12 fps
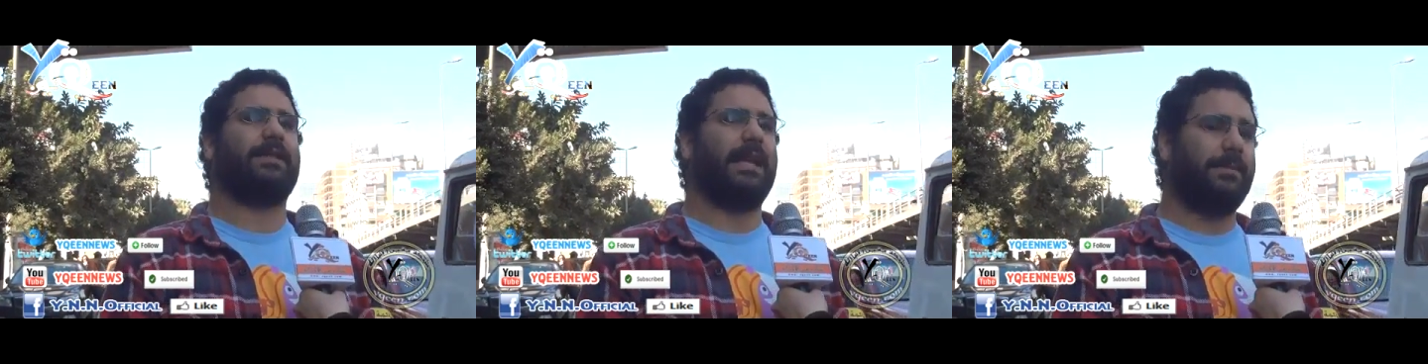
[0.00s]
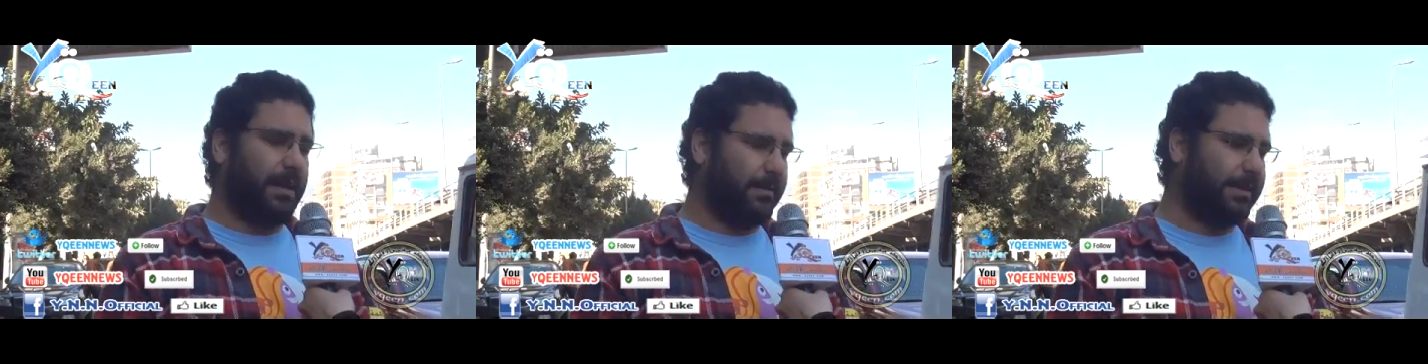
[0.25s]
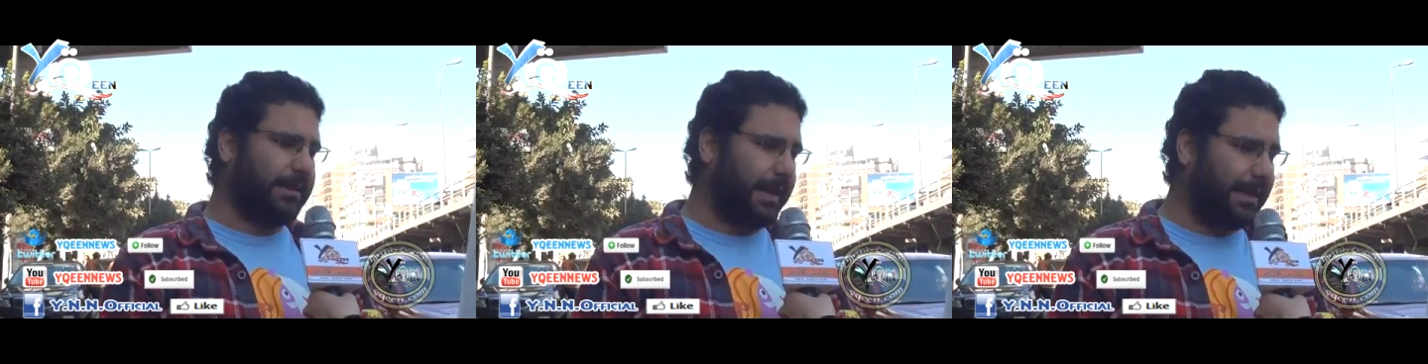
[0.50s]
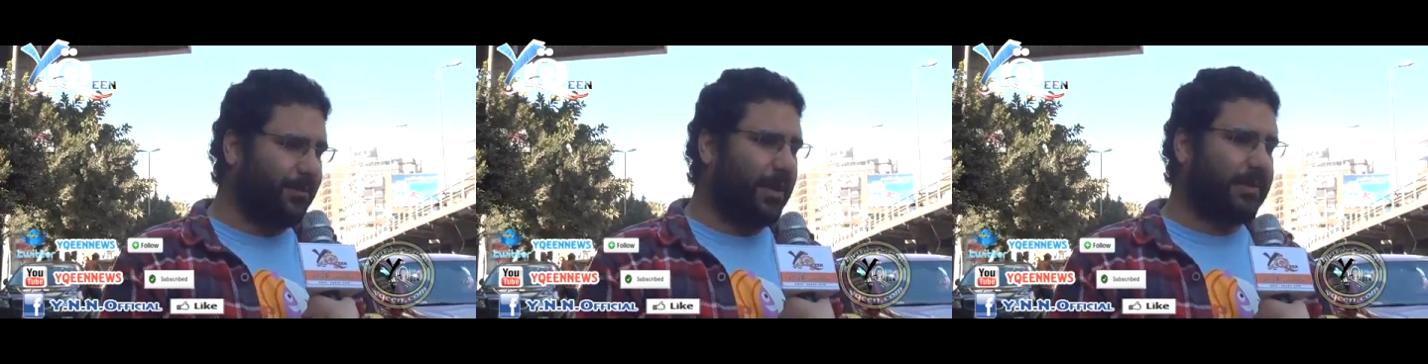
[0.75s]
زي ما عملنا
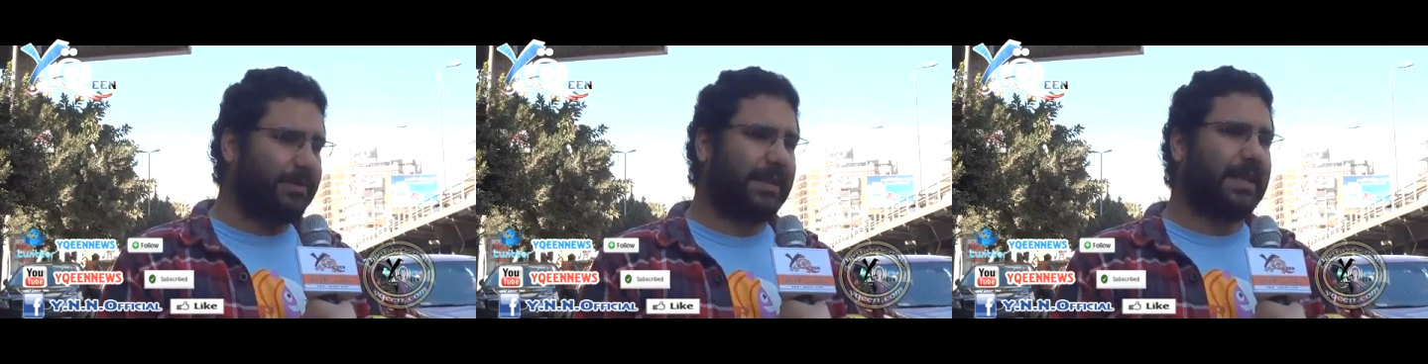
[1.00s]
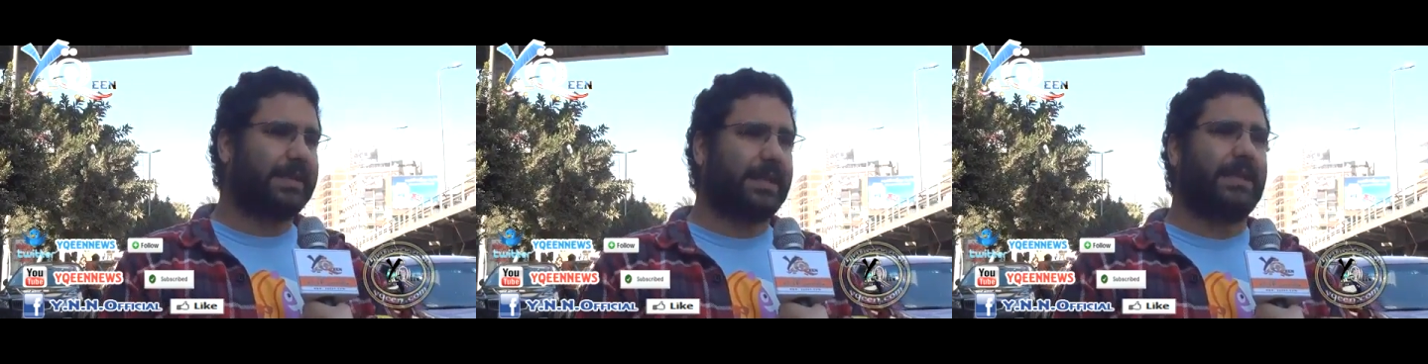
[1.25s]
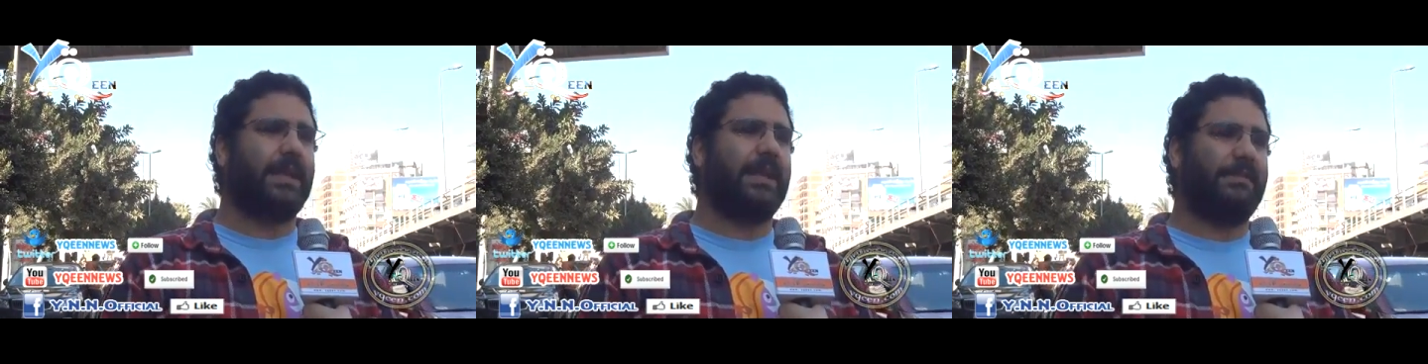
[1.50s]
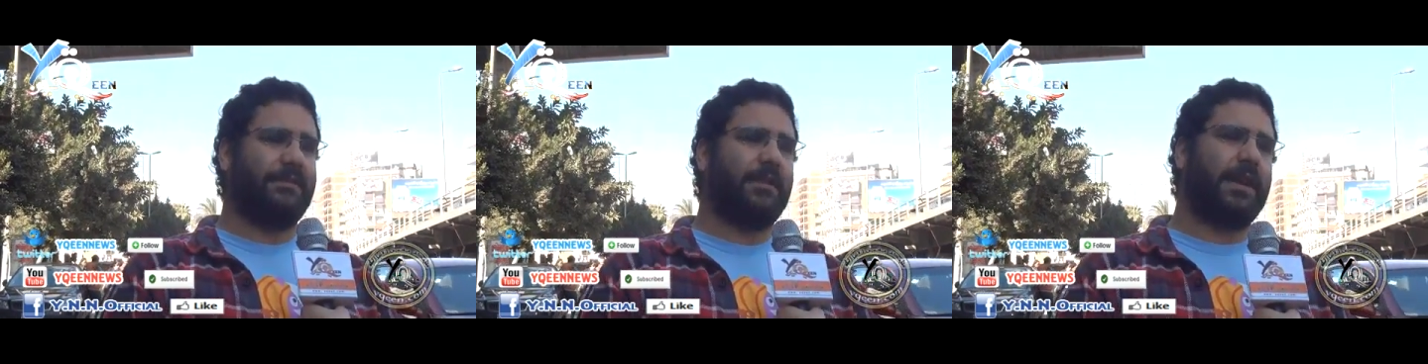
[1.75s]
للمحاكمات العسكريه
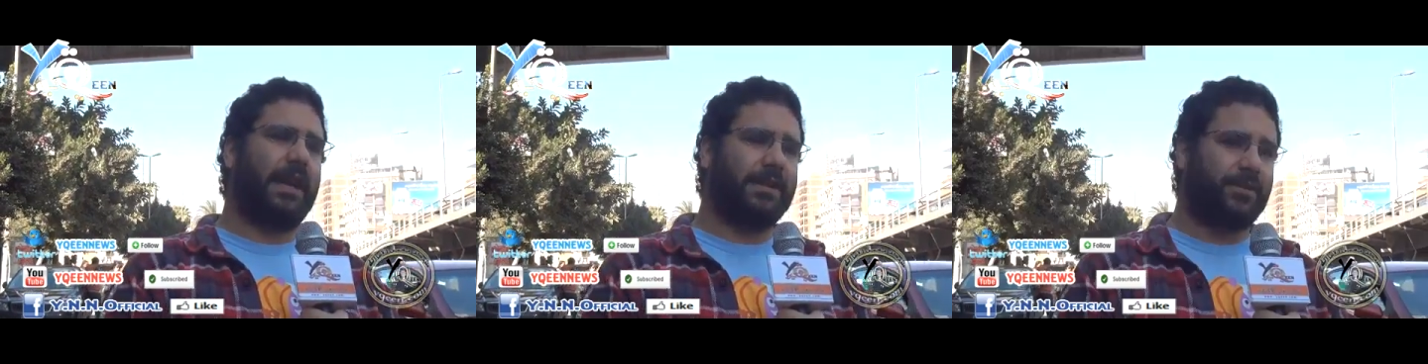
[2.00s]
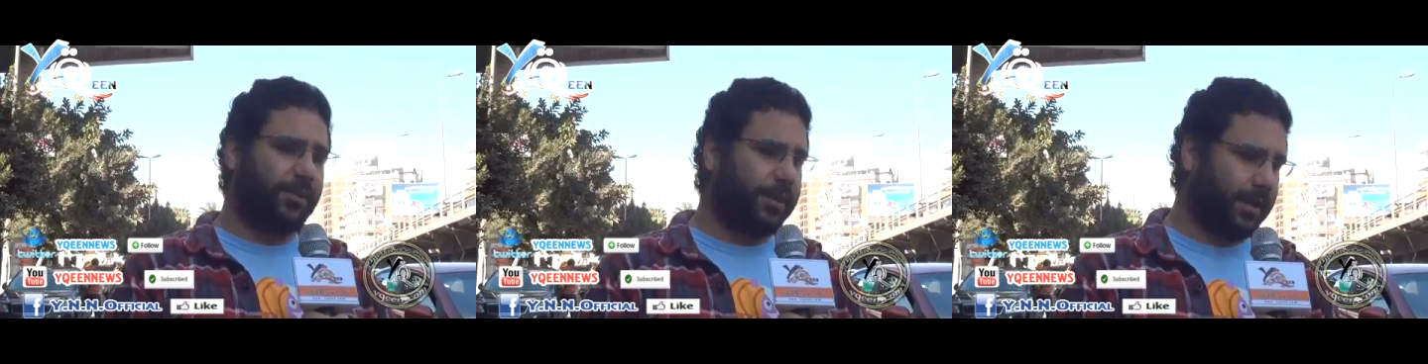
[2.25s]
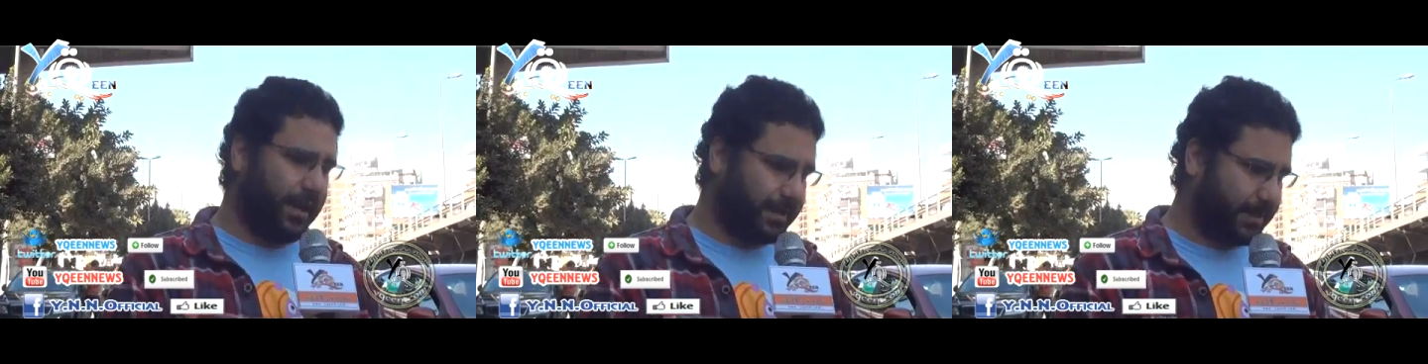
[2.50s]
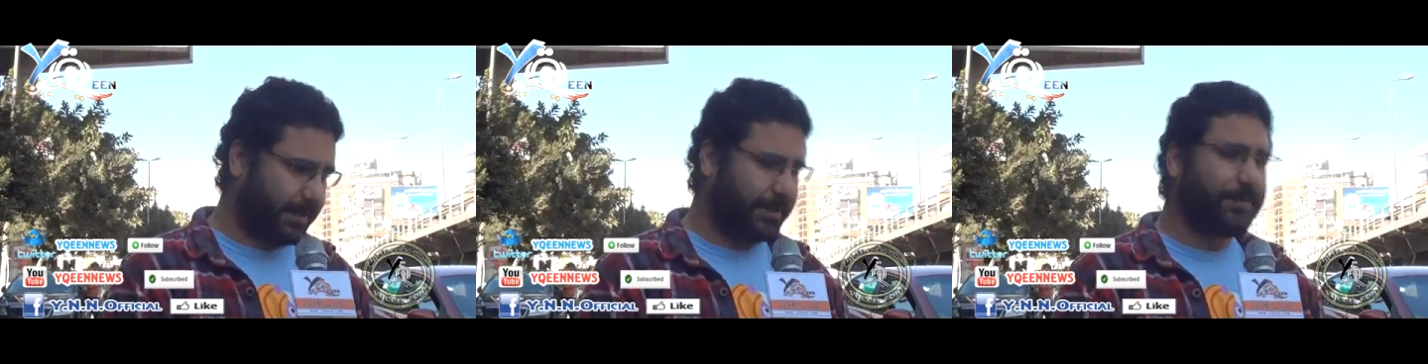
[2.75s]
للافراج عن كل
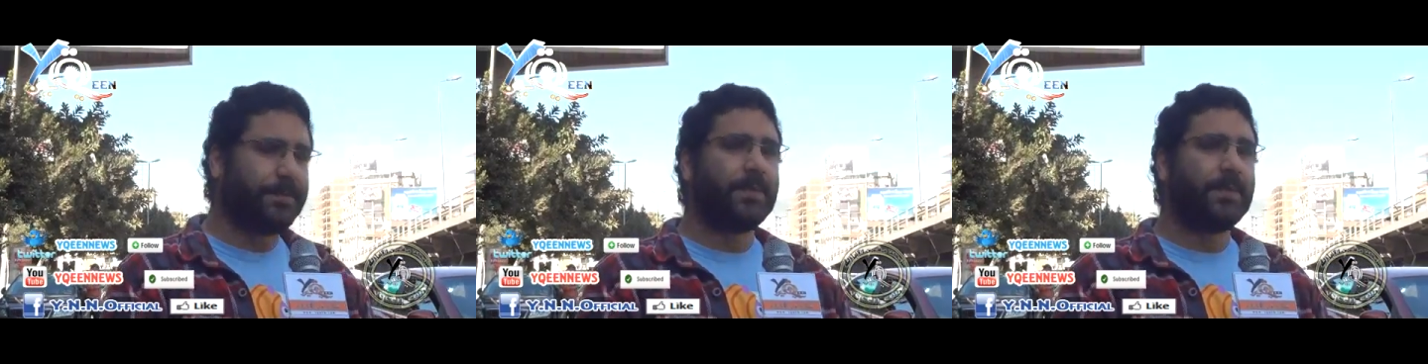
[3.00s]
الاسرى